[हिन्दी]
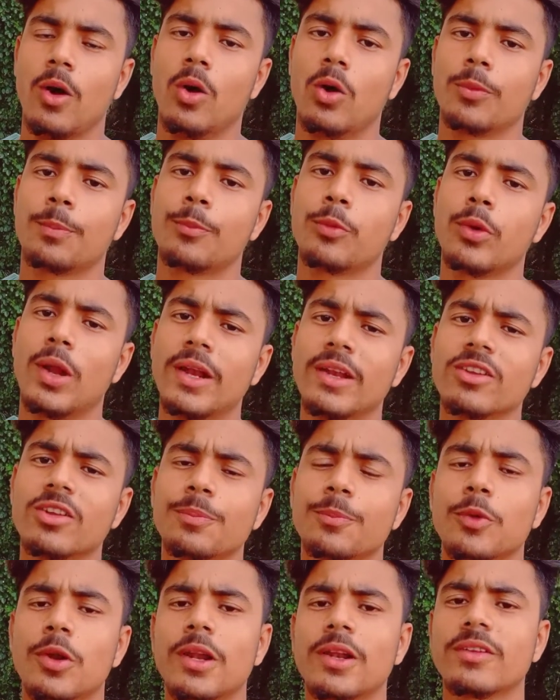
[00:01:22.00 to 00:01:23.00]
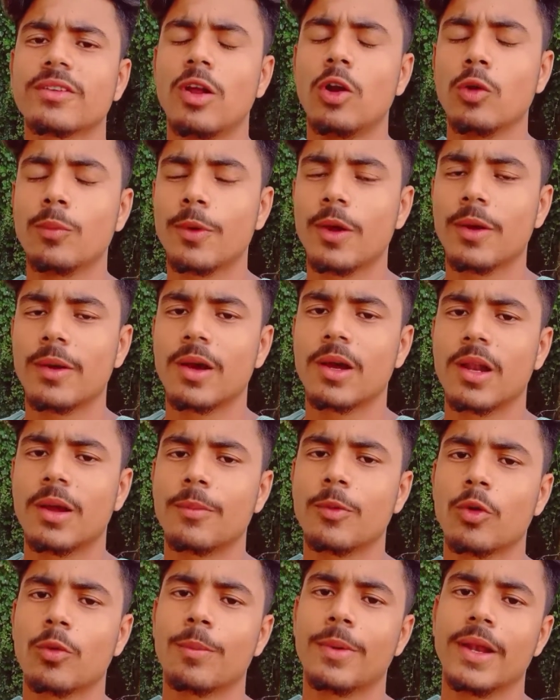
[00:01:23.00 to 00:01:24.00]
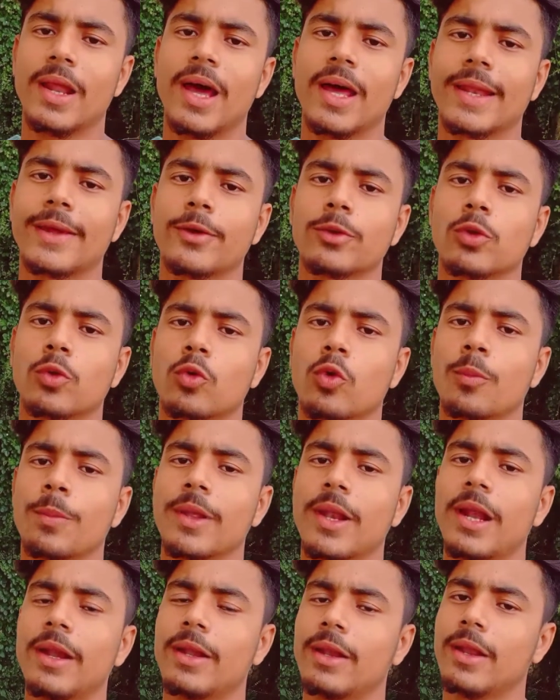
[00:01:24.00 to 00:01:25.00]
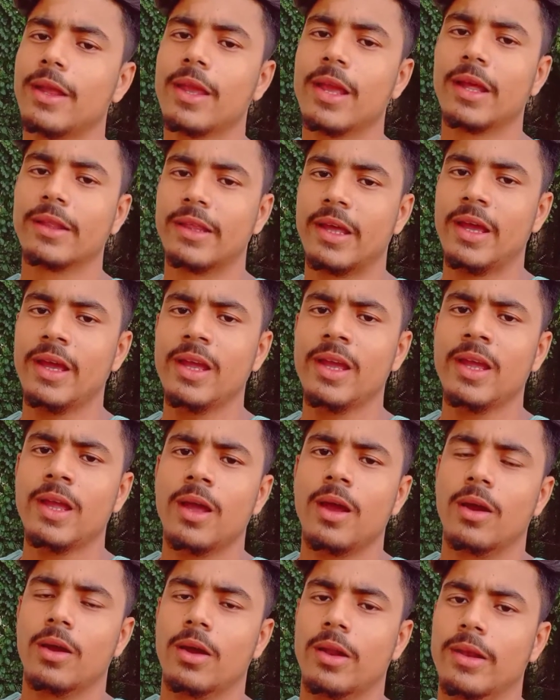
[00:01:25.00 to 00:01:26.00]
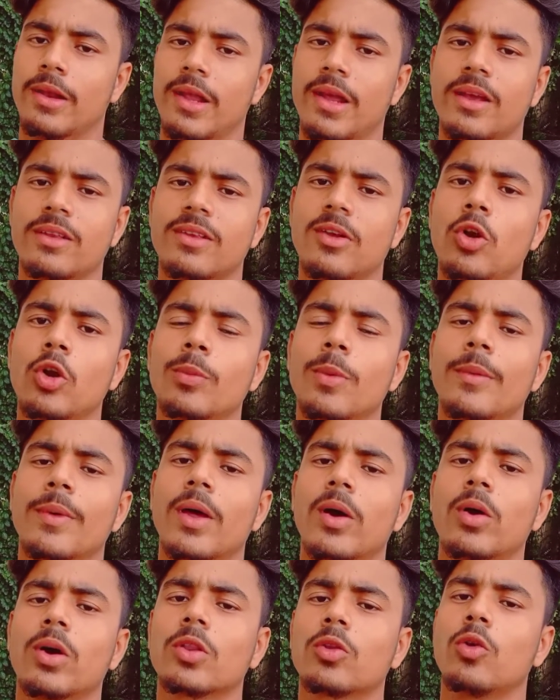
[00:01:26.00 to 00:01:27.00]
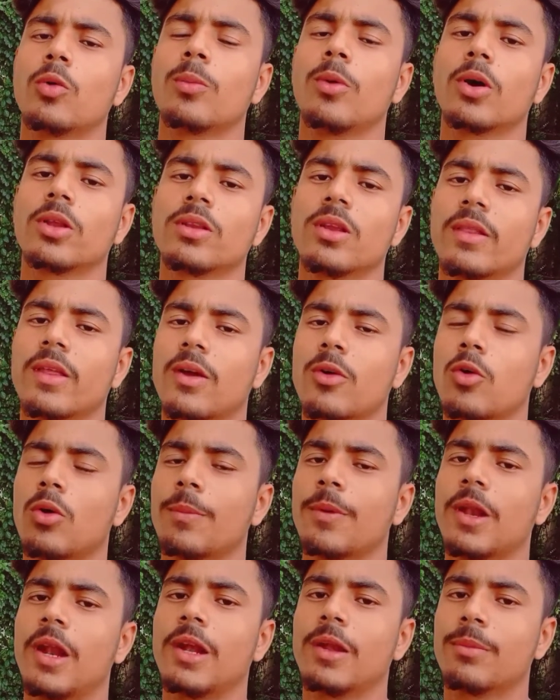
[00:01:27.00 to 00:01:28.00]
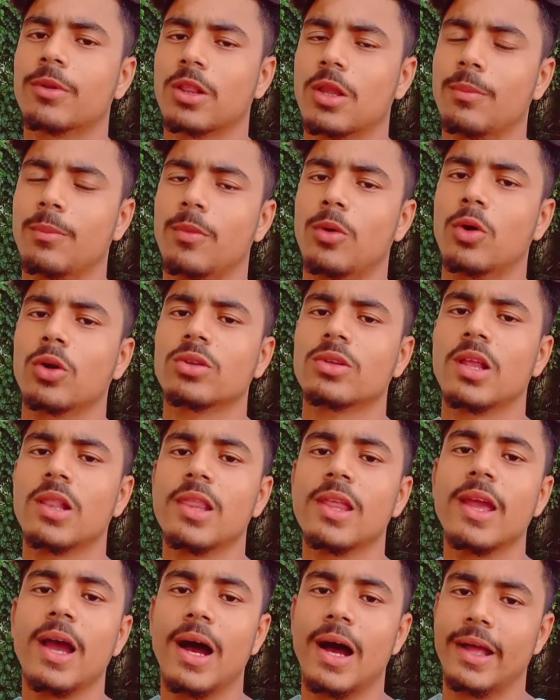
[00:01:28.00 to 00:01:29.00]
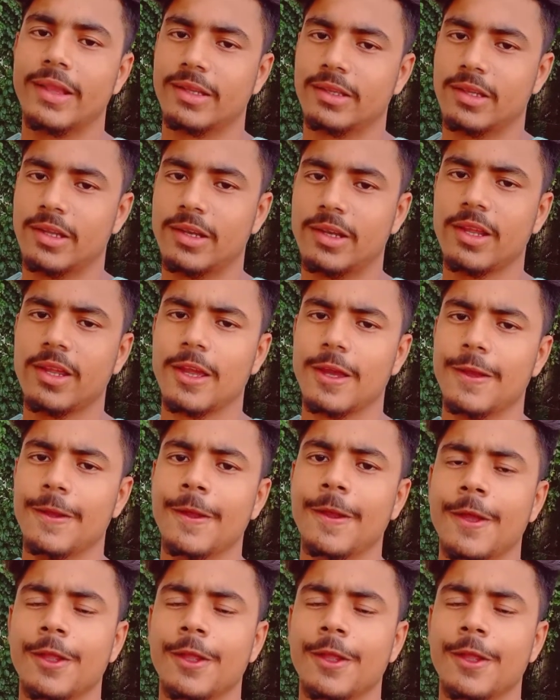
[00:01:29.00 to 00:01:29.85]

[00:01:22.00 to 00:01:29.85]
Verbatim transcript: और पुराने से पुराने साउंड पे अगर आप लोग बना रहे हो तो कॉपीराइट नहीं आता है अगर नया साउंड को बनाओगे तो वो बहुत ज़्यादा कॉपीराइट मतलब बहुत जल्दी आ जाता है ठीक है